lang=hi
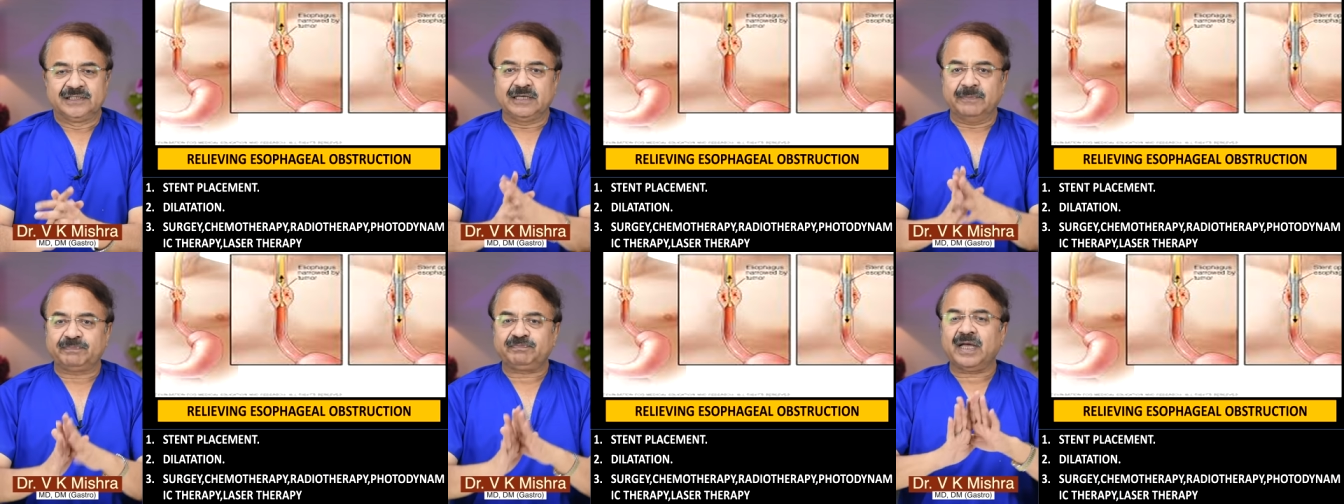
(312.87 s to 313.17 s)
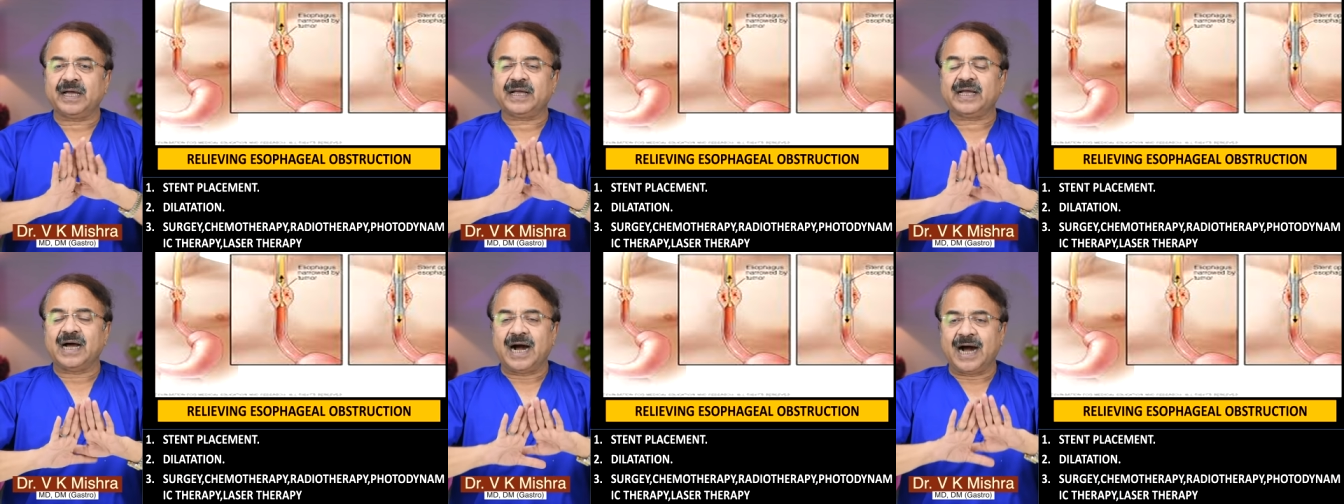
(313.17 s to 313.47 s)
जब
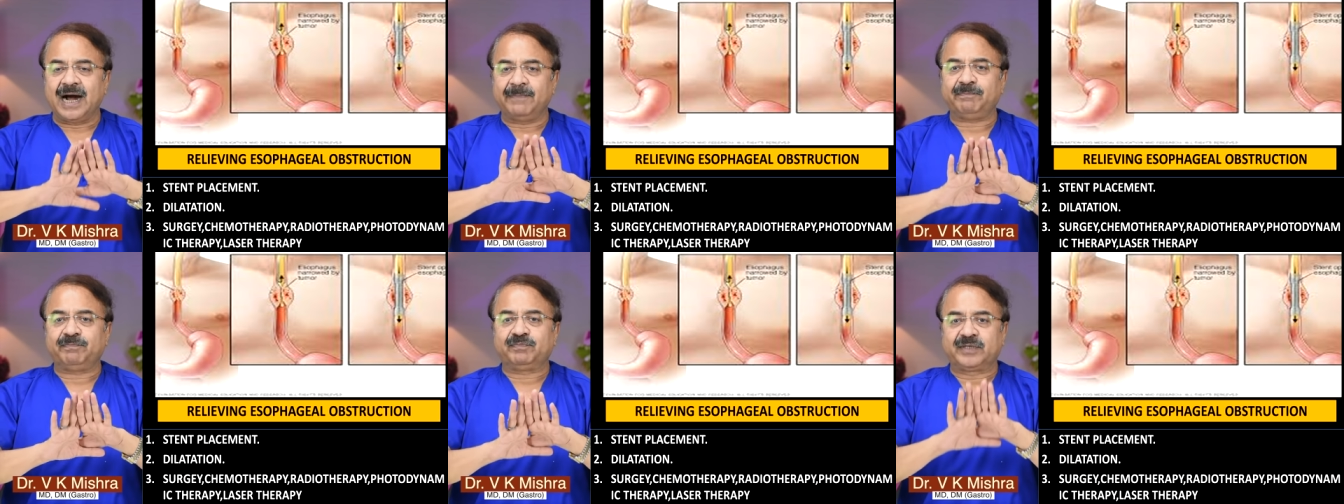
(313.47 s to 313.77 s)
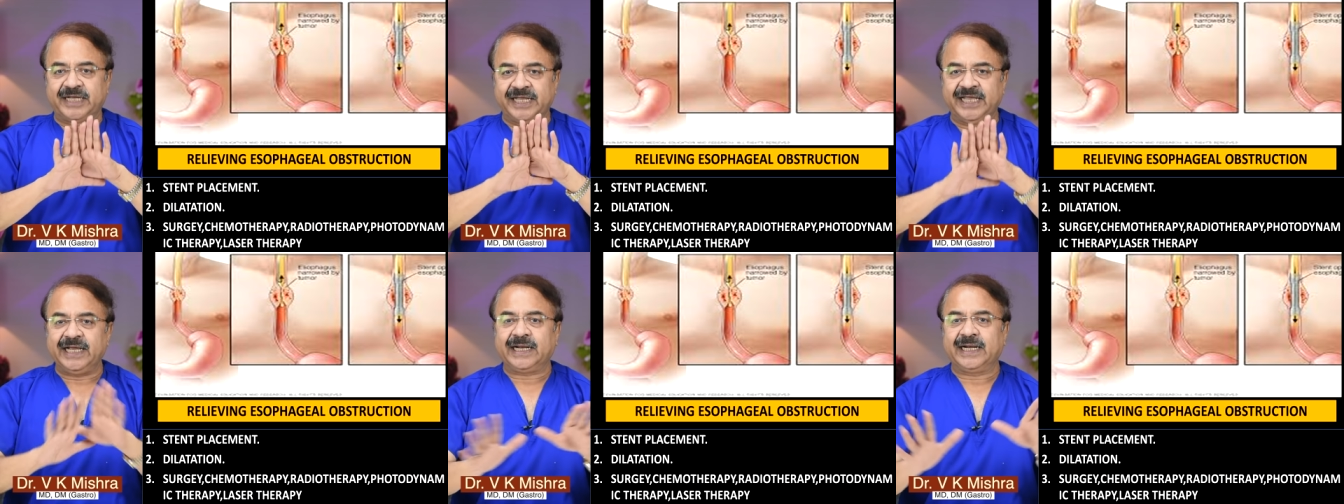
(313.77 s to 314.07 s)
तक आप
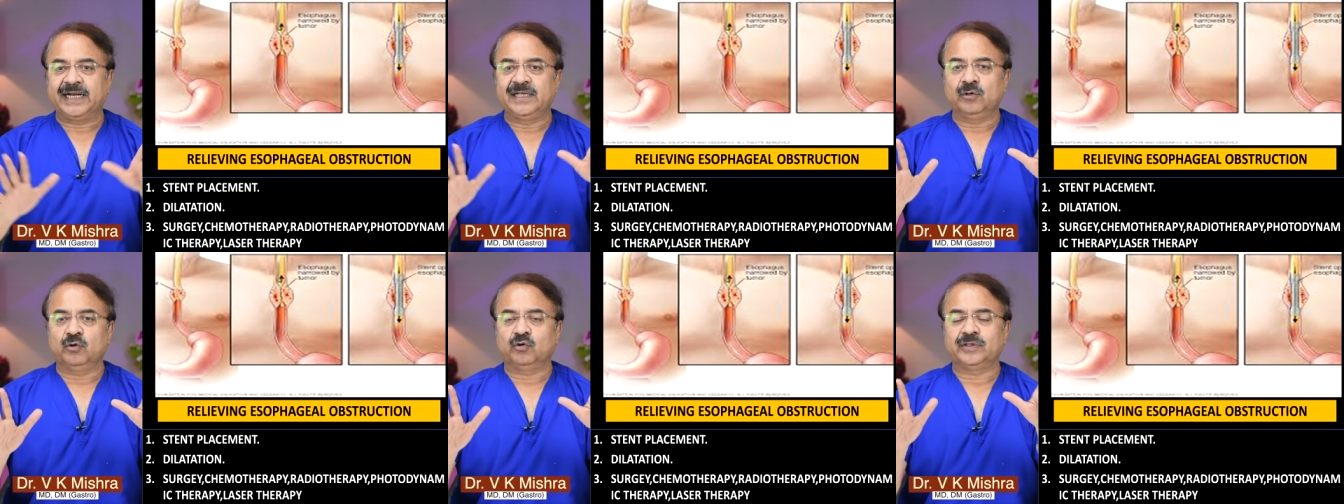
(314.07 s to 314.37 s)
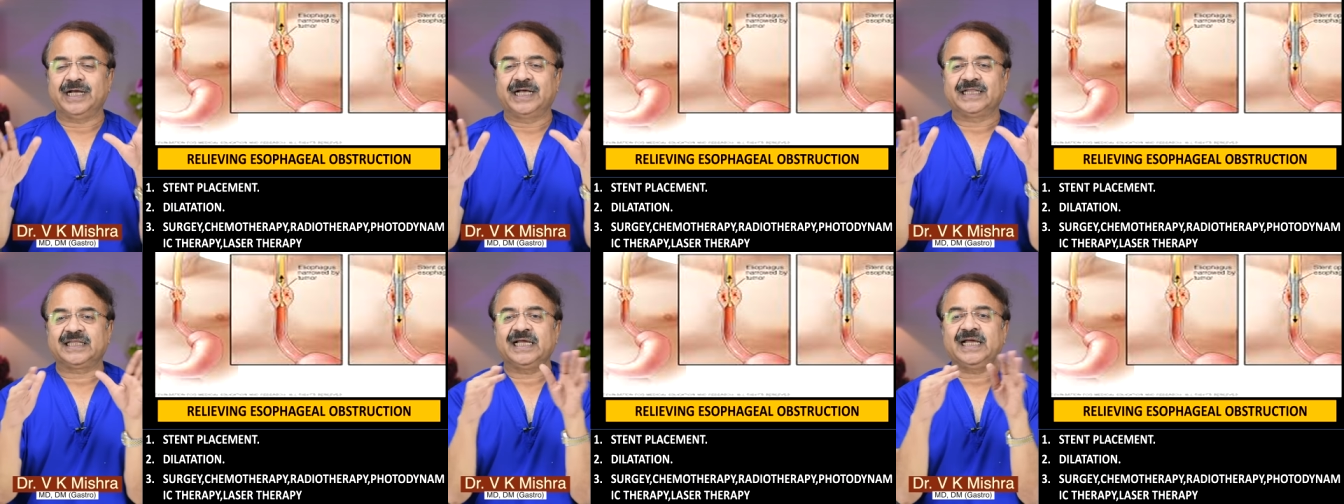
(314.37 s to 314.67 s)
ठीक नहीं हो
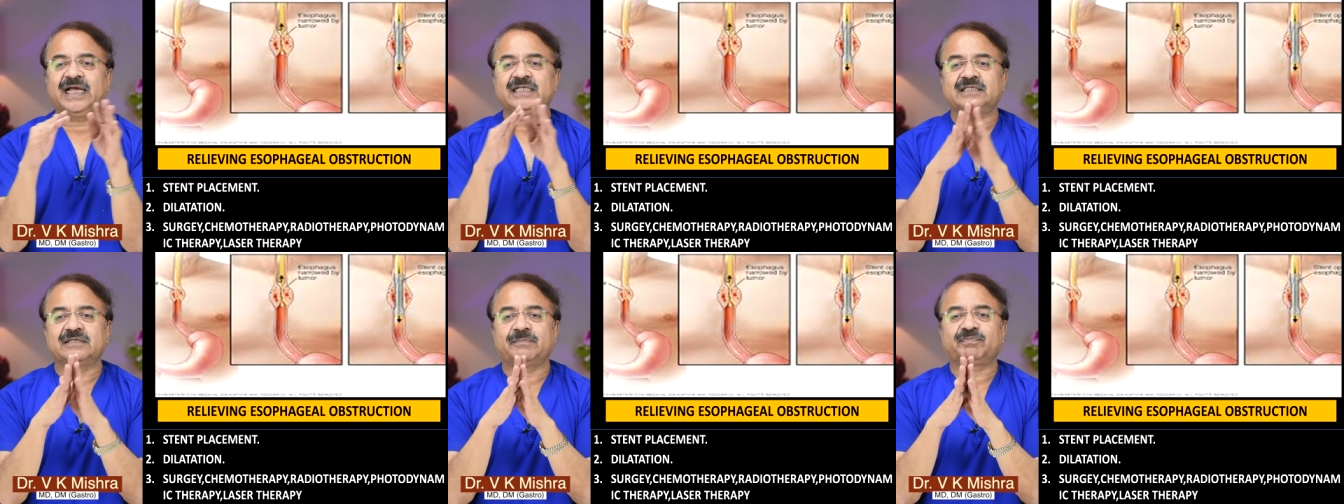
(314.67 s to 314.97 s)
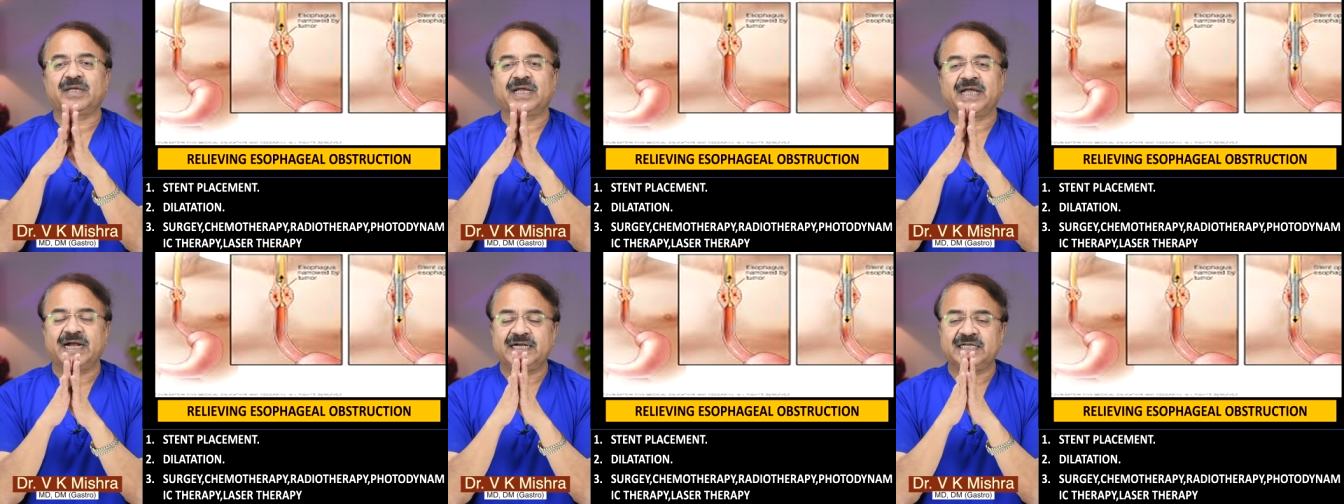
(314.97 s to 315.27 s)
जाते हैं
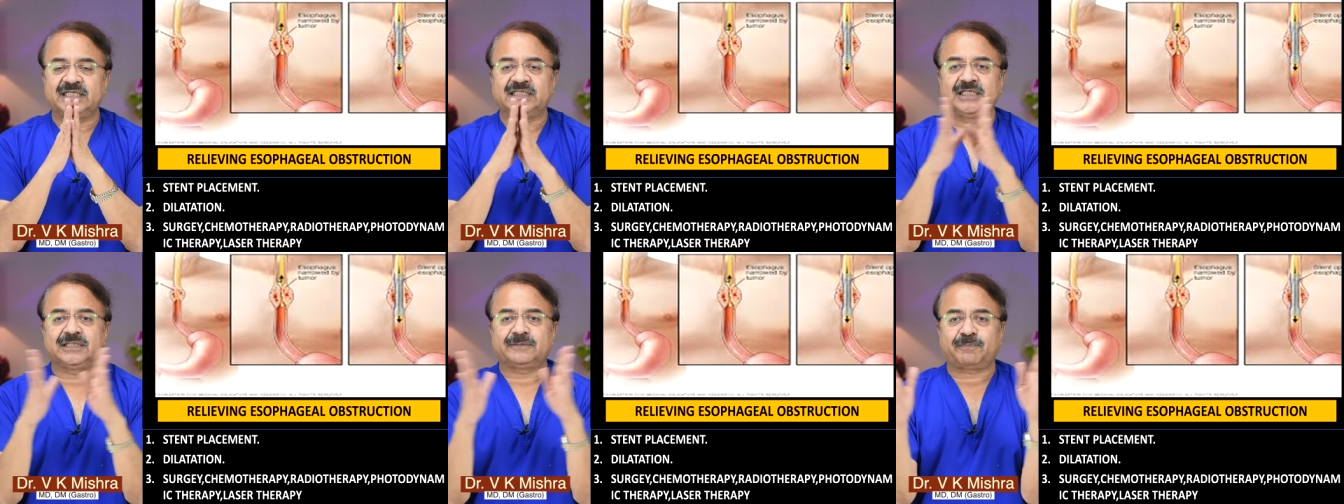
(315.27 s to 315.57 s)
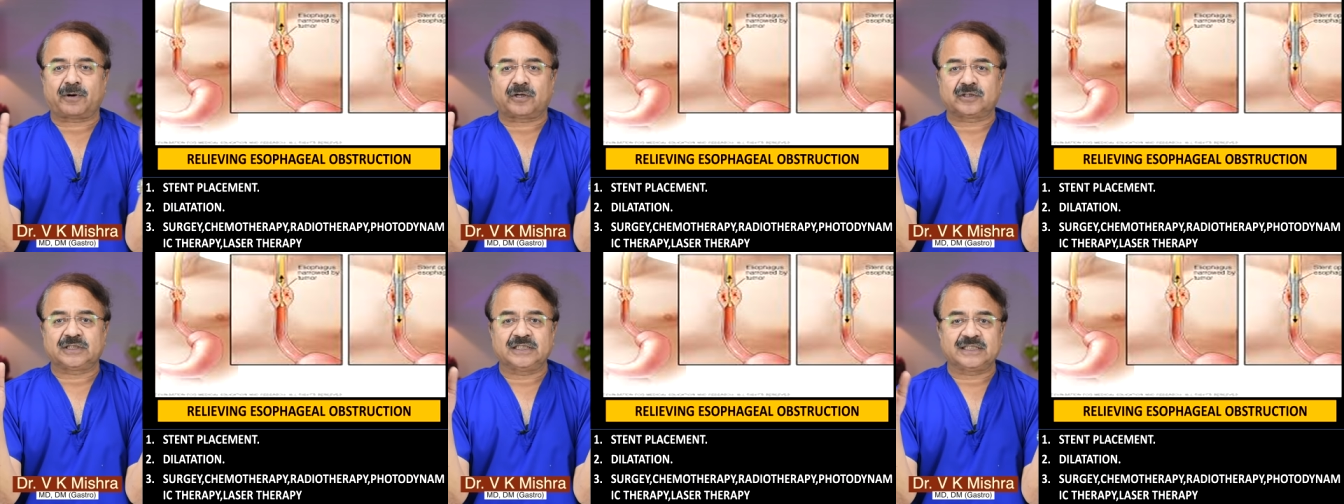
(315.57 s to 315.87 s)
जब तक यह डिजीज
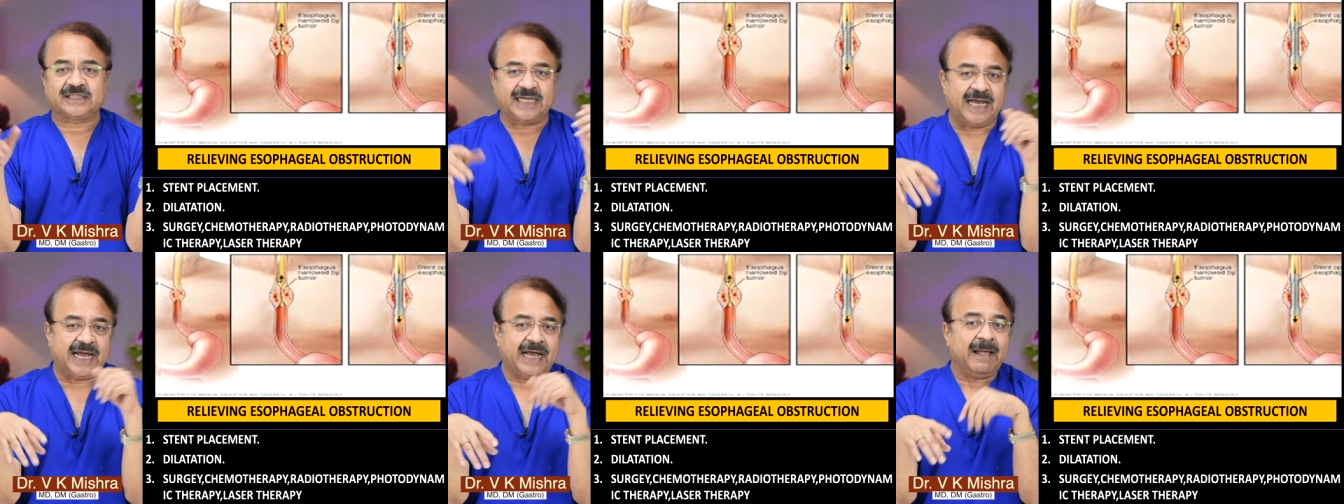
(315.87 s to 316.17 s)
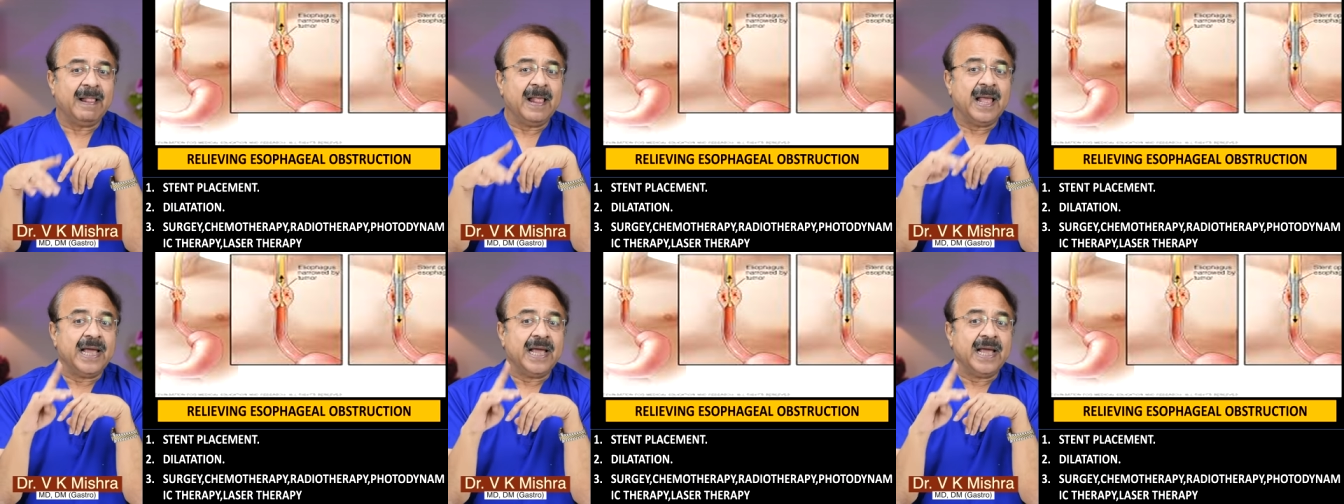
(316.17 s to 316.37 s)
प्रोसेस है